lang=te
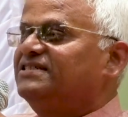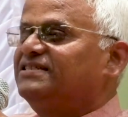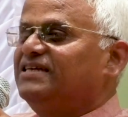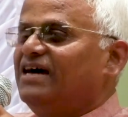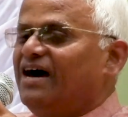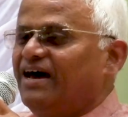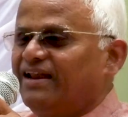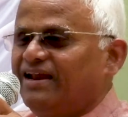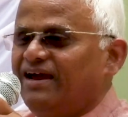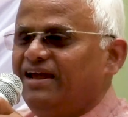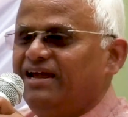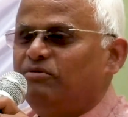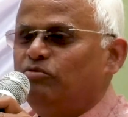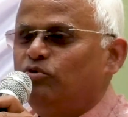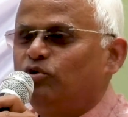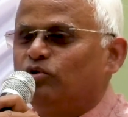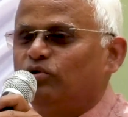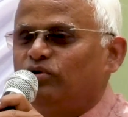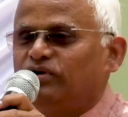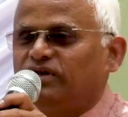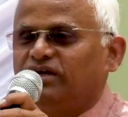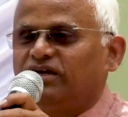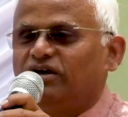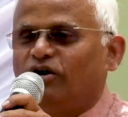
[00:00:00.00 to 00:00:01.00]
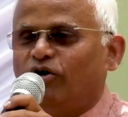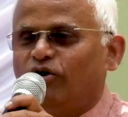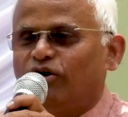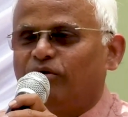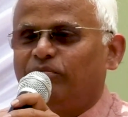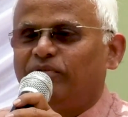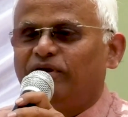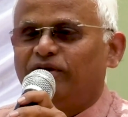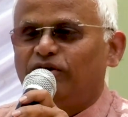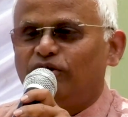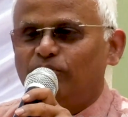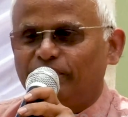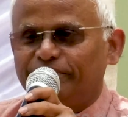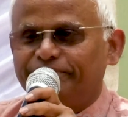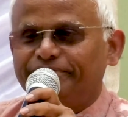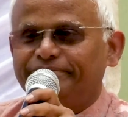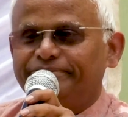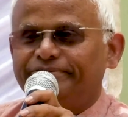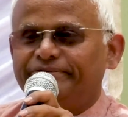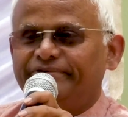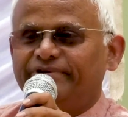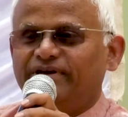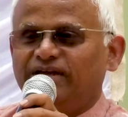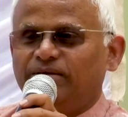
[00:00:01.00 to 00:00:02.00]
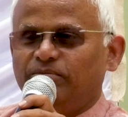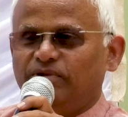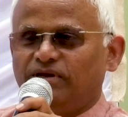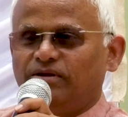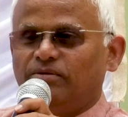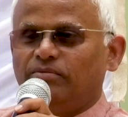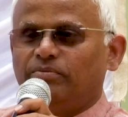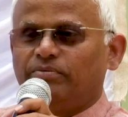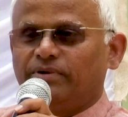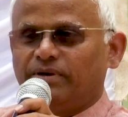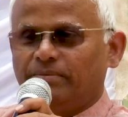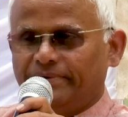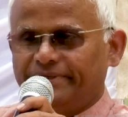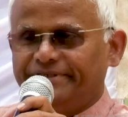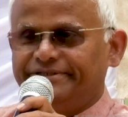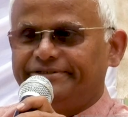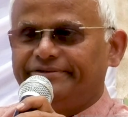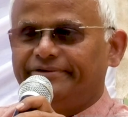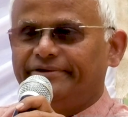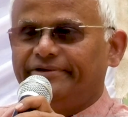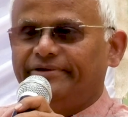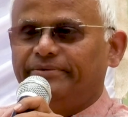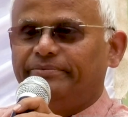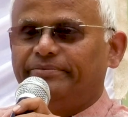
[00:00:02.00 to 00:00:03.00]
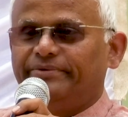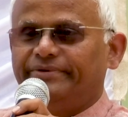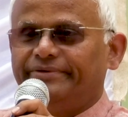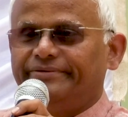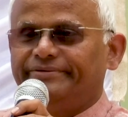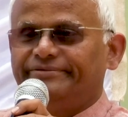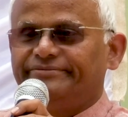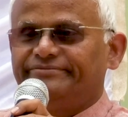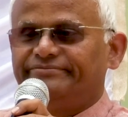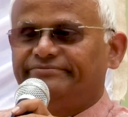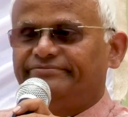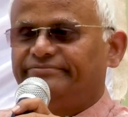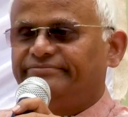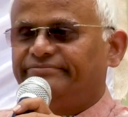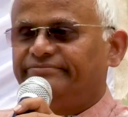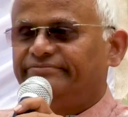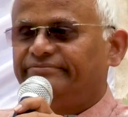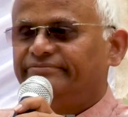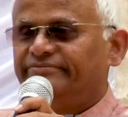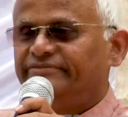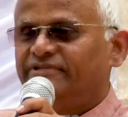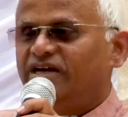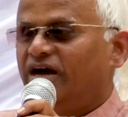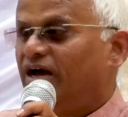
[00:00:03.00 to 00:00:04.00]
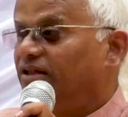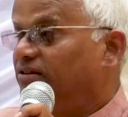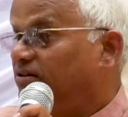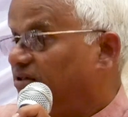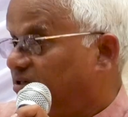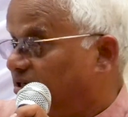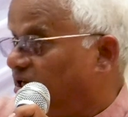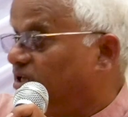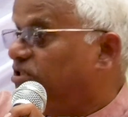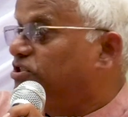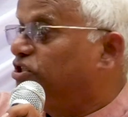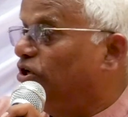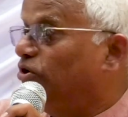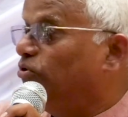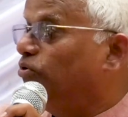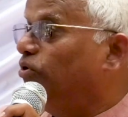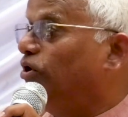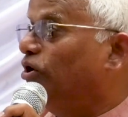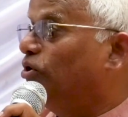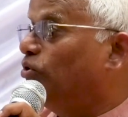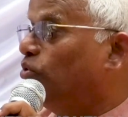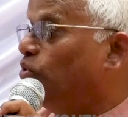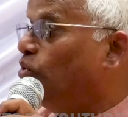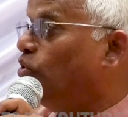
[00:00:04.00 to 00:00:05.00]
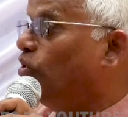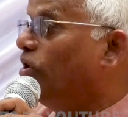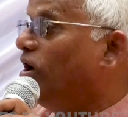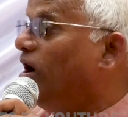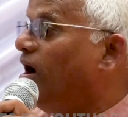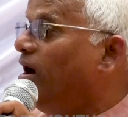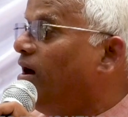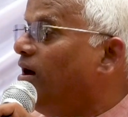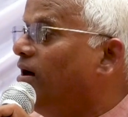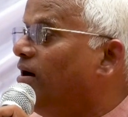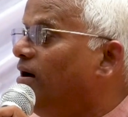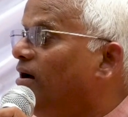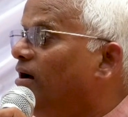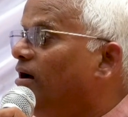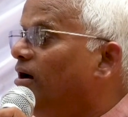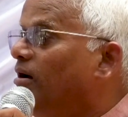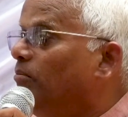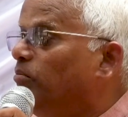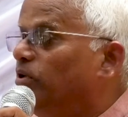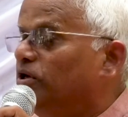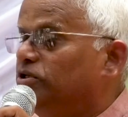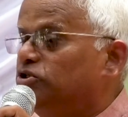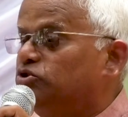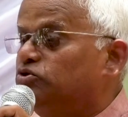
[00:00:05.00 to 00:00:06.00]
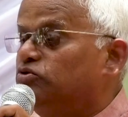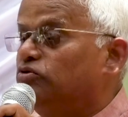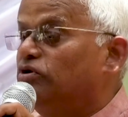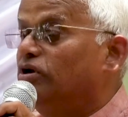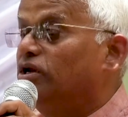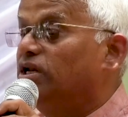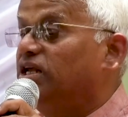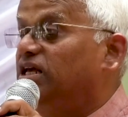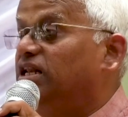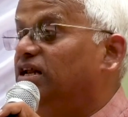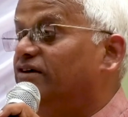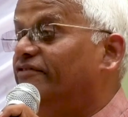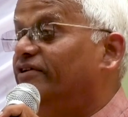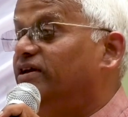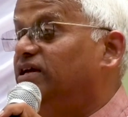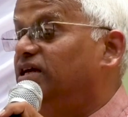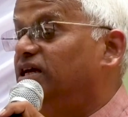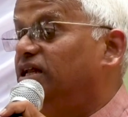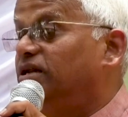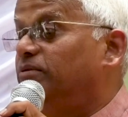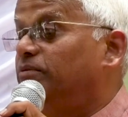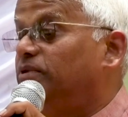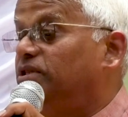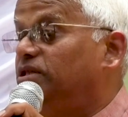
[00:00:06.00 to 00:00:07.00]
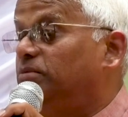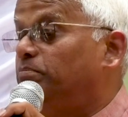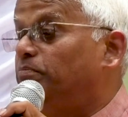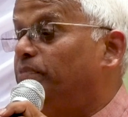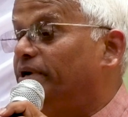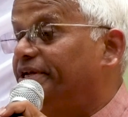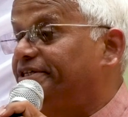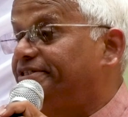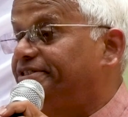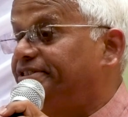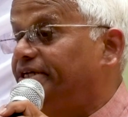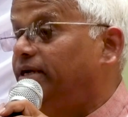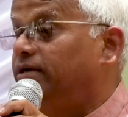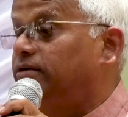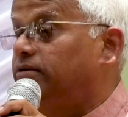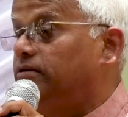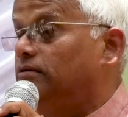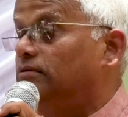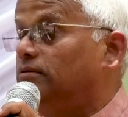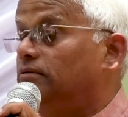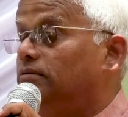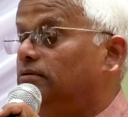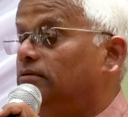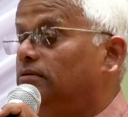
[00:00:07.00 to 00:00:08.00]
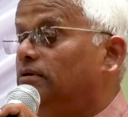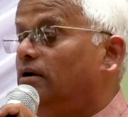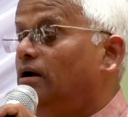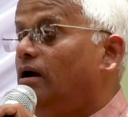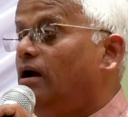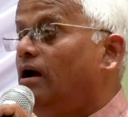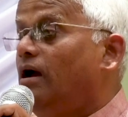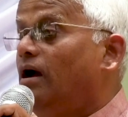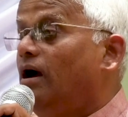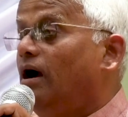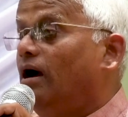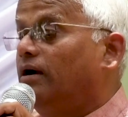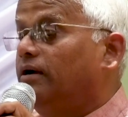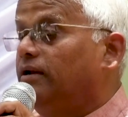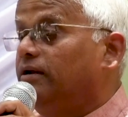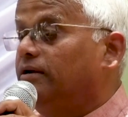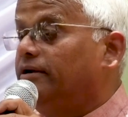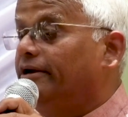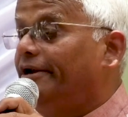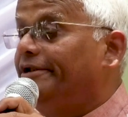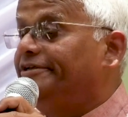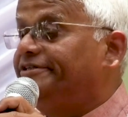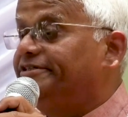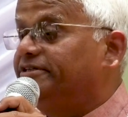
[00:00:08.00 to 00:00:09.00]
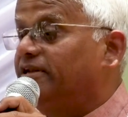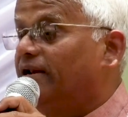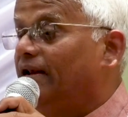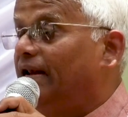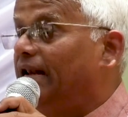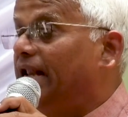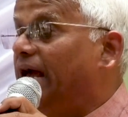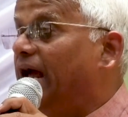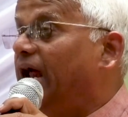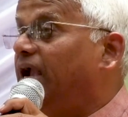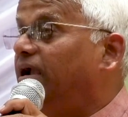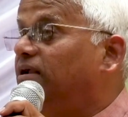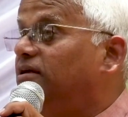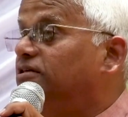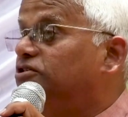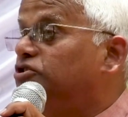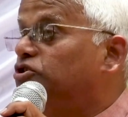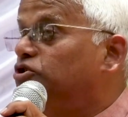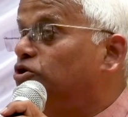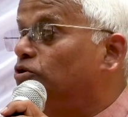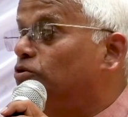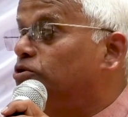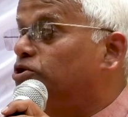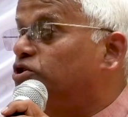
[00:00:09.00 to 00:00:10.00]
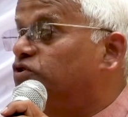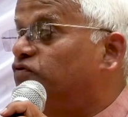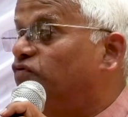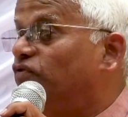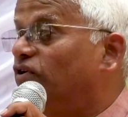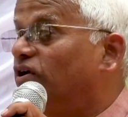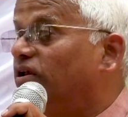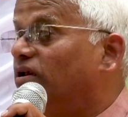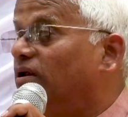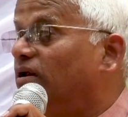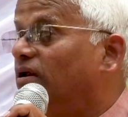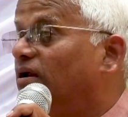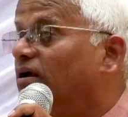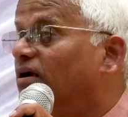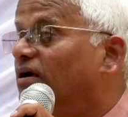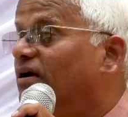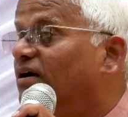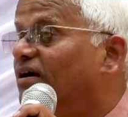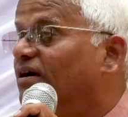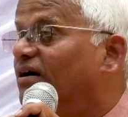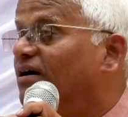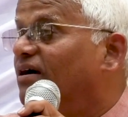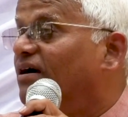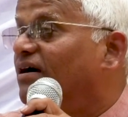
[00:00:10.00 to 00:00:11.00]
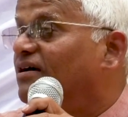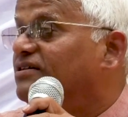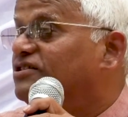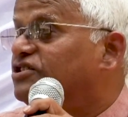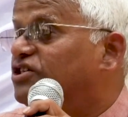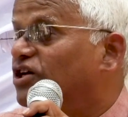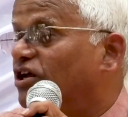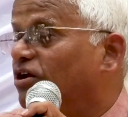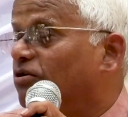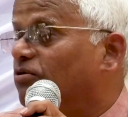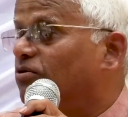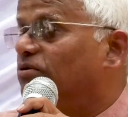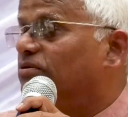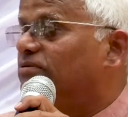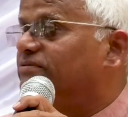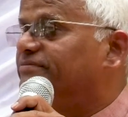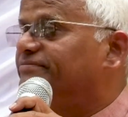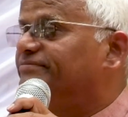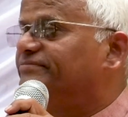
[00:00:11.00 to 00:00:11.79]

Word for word: సారాయి అమ్ముకొని గవర్నమెంట్లు బతుకుతున్నాయి మనం ప్రపంచంలో ఇప్పుడు అందుకే చెరుకు ఎక్కువగా పెంచుతున్నారు ఇరవై ఎనిమిది పర్సెంట్ అగ్రికల్చరల్ ల్యాండ్ ఈజ్ యూజ్డ్ ఫర్ చెరుకు